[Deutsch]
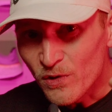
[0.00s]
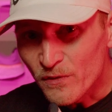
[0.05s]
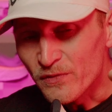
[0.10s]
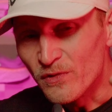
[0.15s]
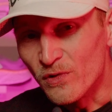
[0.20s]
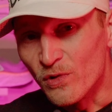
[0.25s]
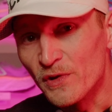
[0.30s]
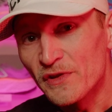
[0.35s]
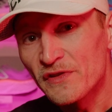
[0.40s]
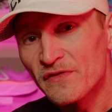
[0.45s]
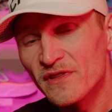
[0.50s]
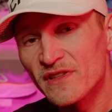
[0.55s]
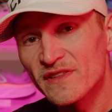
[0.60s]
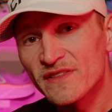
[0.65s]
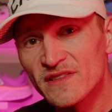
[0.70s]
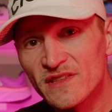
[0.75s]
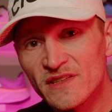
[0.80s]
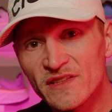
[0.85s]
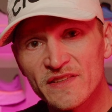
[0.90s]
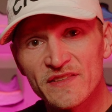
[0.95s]
auch für euch
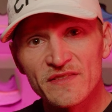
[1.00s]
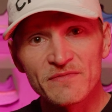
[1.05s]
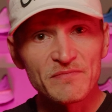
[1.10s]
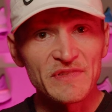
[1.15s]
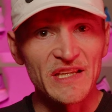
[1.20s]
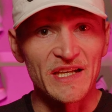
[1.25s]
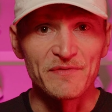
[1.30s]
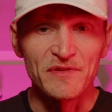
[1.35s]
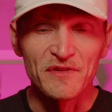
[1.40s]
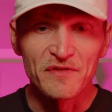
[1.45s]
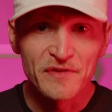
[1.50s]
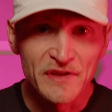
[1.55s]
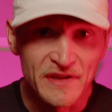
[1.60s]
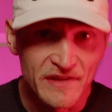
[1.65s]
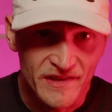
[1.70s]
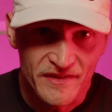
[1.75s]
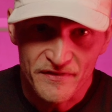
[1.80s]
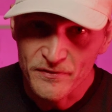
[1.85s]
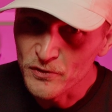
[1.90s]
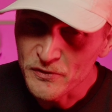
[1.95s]
was ist, ja, wir
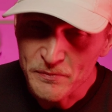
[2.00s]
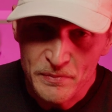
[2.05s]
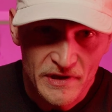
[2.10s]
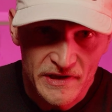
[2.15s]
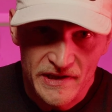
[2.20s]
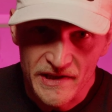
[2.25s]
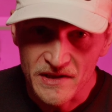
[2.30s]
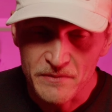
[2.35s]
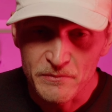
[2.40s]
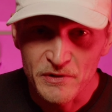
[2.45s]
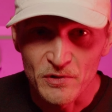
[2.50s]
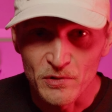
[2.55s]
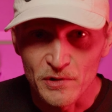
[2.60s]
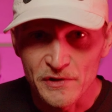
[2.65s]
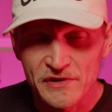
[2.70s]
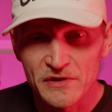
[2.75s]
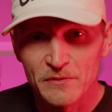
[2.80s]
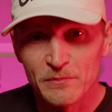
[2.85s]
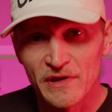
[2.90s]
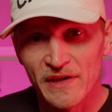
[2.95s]
finden das furchtbar gerne mit
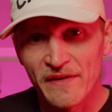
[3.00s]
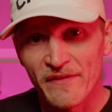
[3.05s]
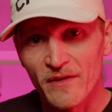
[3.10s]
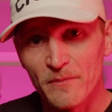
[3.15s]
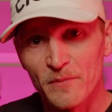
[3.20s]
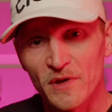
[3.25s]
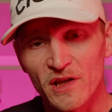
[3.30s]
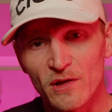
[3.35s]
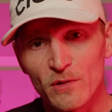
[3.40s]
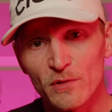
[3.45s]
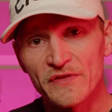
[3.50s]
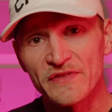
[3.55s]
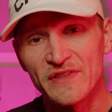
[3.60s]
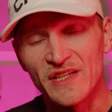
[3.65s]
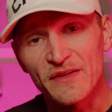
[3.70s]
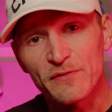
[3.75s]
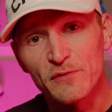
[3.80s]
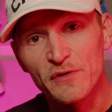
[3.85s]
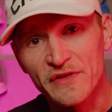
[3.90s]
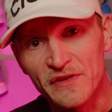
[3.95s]
euch gemeinsam raus.
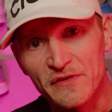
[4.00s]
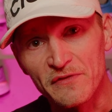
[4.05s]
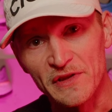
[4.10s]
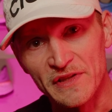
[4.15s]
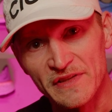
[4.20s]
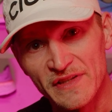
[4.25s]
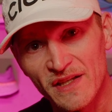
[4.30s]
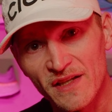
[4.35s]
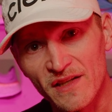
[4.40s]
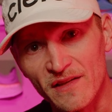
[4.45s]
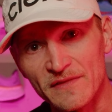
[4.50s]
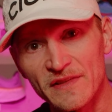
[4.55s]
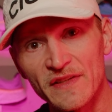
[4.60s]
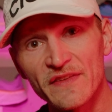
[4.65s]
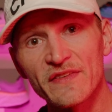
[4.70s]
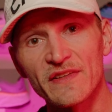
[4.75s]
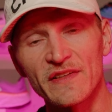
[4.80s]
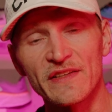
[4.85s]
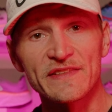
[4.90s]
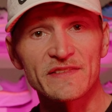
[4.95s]
Dafür sind wir da.
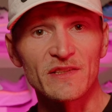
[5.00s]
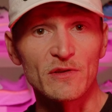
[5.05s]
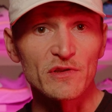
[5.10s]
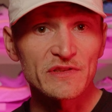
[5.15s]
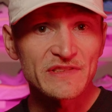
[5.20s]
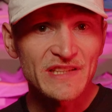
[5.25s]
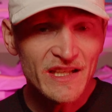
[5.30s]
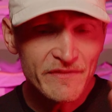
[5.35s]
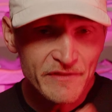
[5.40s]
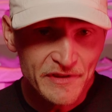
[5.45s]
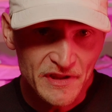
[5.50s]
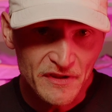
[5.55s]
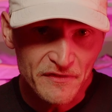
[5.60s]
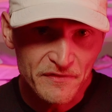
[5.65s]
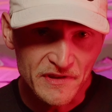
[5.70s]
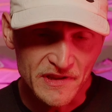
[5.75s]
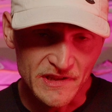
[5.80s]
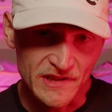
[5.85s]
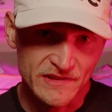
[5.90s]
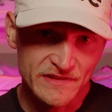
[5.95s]
Das heißt, auch da, wenn da
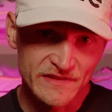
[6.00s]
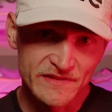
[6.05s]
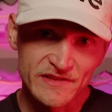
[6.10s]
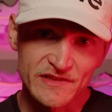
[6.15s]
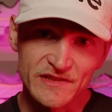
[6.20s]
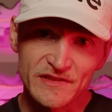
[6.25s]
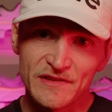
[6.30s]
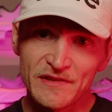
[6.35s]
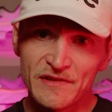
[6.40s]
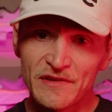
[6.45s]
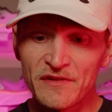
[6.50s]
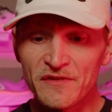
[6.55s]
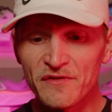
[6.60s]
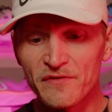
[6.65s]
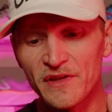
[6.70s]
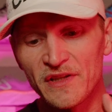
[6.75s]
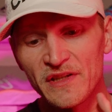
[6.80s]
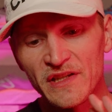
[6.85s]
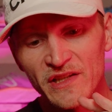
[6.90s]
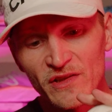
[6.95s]
Fragen sind,
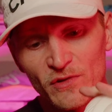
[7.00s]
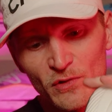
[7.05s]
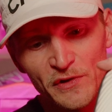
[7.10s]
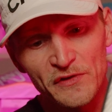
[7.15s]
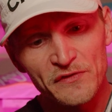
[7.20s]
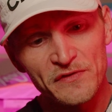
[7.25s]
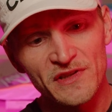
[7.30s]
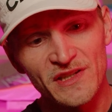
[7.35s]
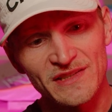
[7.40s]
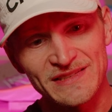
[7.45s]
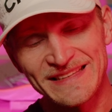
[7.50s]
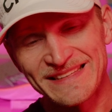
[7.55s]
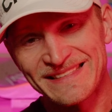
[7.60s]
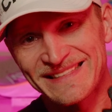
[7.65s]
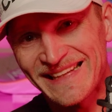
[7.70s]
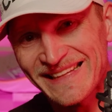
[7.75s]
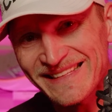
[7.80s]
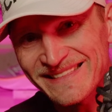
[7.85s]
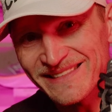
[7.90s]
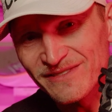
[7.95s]
sind, wenn ihr euch fragt,
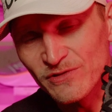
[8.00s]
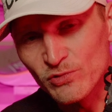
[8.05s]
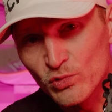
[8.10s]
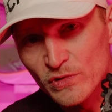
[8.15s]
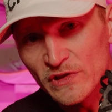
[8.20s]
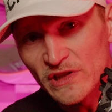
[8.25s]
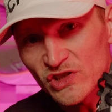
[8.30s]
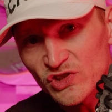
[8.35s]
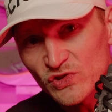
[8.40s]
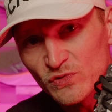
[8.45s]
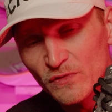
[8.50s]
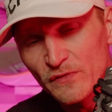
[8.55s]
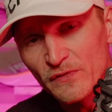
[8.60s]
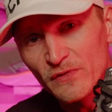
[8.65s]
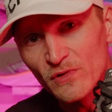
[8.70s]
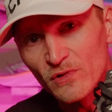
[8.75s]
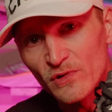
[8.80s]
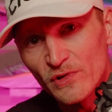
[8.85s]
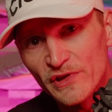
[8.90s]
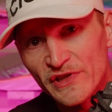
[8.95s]
ist das ein guter Schuh
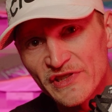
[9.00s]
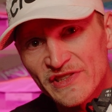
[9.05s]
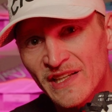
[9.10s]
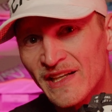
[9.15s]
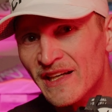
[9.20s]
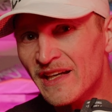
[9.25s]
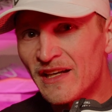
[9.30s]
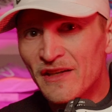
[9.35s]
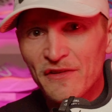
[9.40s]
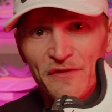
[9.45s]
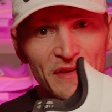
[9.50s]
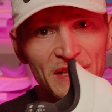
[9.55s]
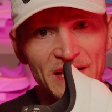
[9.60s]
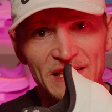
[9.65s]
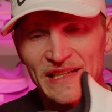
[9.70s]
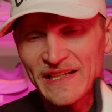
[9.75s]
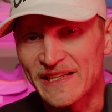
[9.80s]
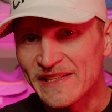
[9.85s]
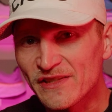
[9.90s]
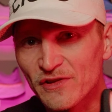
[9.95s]
für euch?
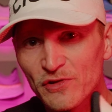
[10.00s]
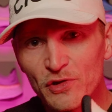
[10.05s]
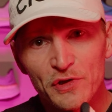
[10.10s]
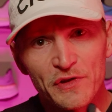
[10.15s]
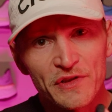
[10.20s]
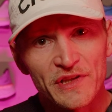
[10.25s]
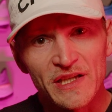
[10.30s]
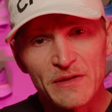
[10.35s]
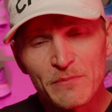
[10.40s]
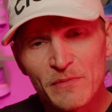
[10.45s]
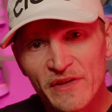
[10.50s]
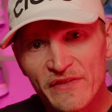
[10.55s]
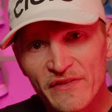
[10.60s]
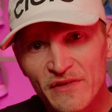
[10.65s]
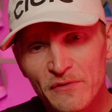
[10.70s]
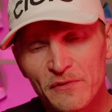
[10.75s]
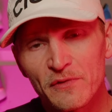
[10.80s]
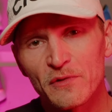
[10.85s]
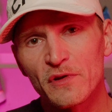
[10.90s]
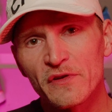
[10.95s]
Vergleiche können da immer
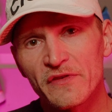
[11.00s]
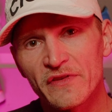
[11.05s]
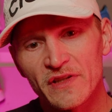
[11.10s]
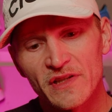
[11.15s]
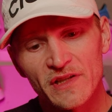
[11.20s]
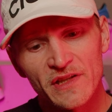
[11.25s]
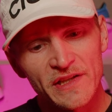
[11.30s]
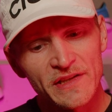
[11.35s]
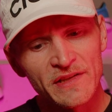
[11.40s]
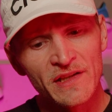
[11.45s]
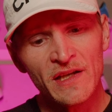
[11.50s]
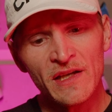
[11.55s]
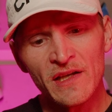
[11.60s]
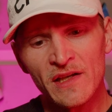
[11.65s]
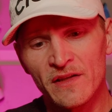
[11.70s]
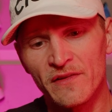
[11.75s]
sinnvoll sein.